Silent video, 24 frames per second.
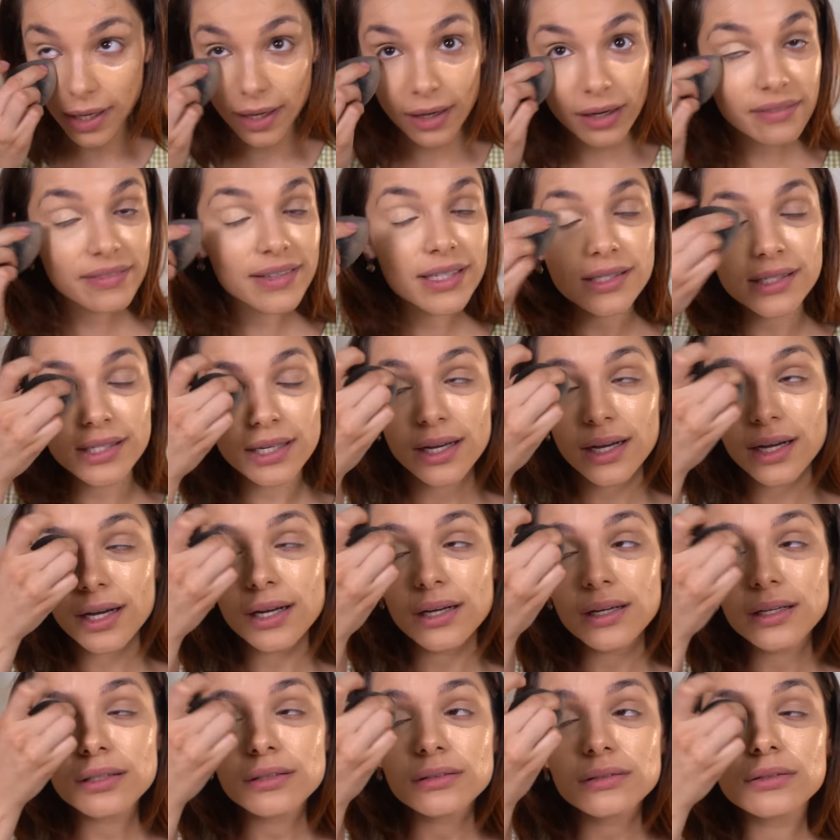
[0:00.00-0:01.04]
Ela vai
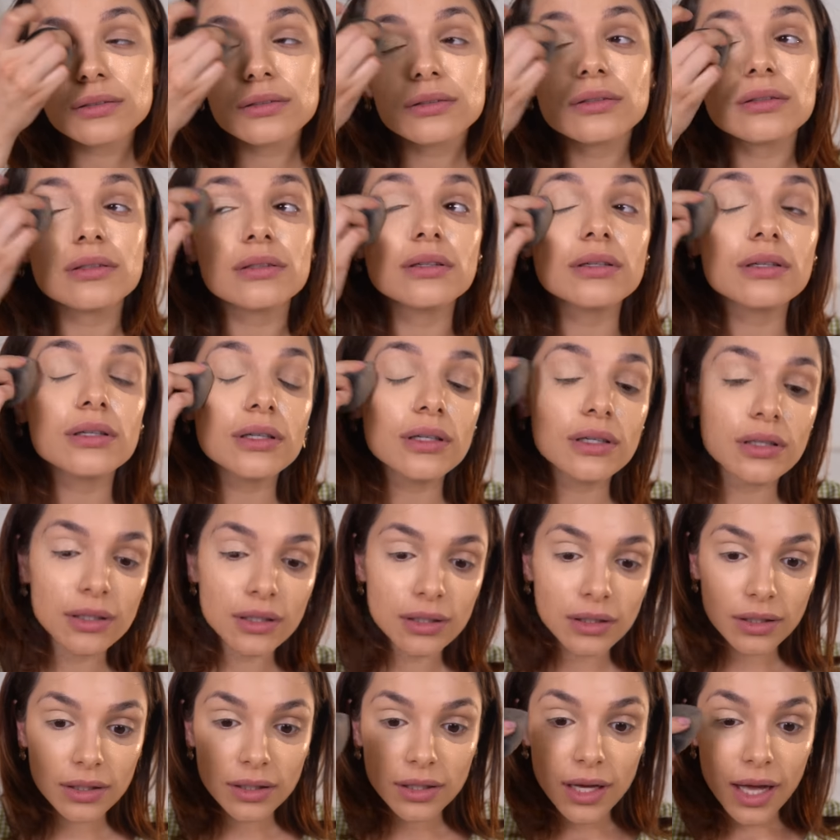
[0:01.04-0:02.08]
secando.
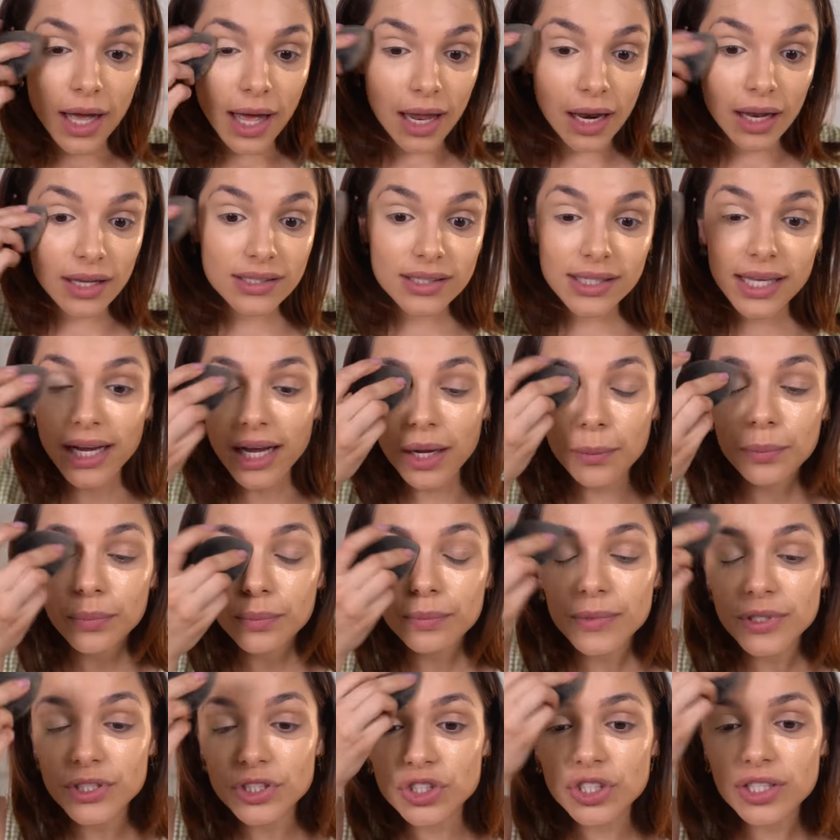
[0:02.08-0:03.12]
Ela seca
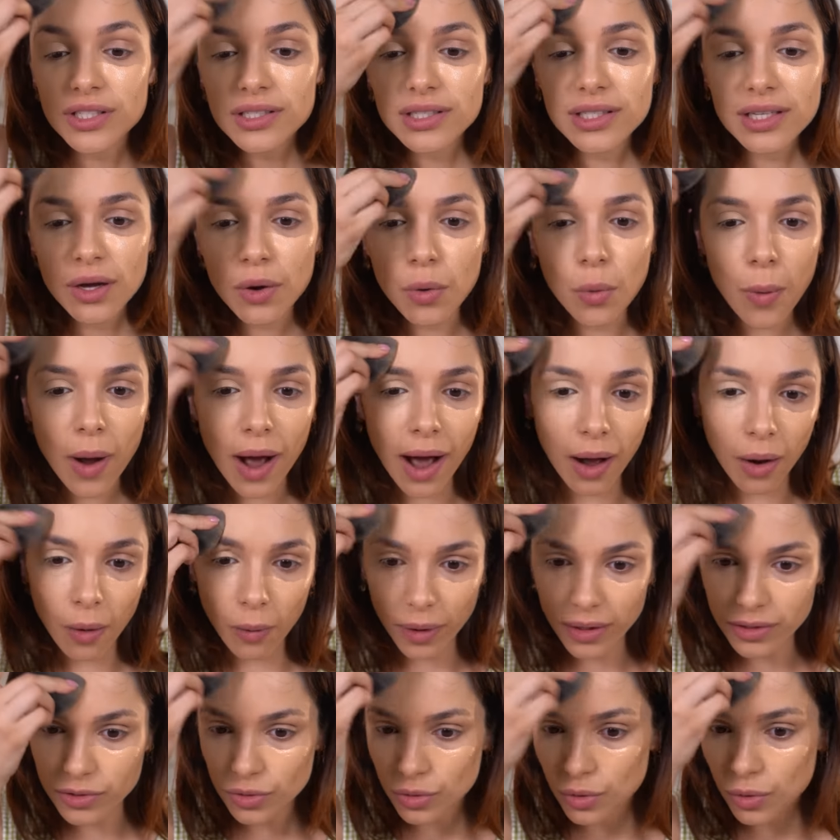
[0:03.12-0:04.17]
desigual.
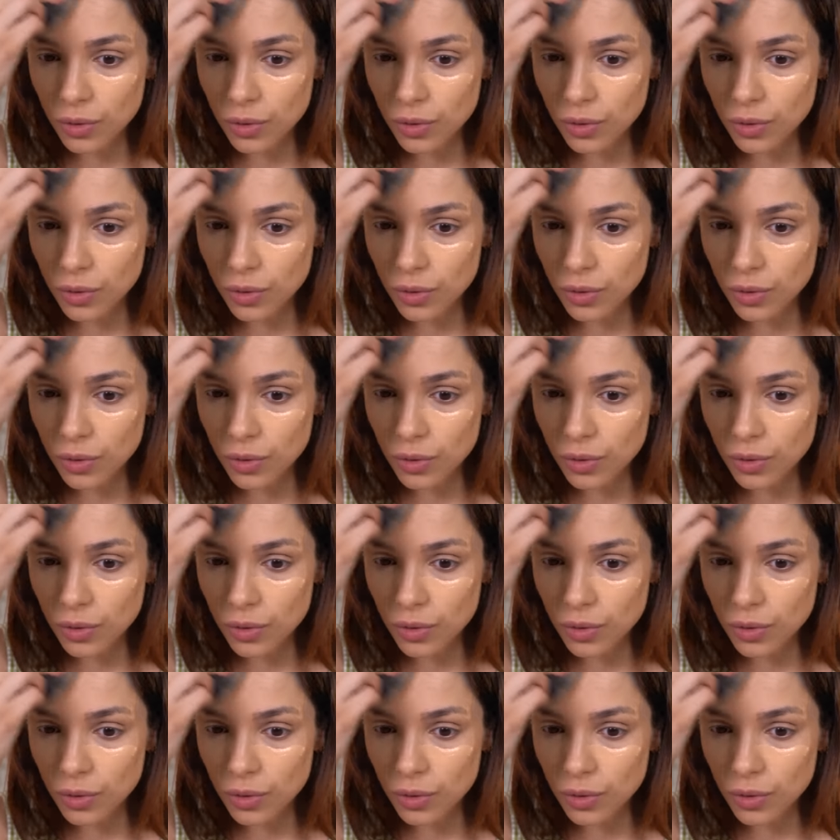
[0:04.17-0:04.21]
As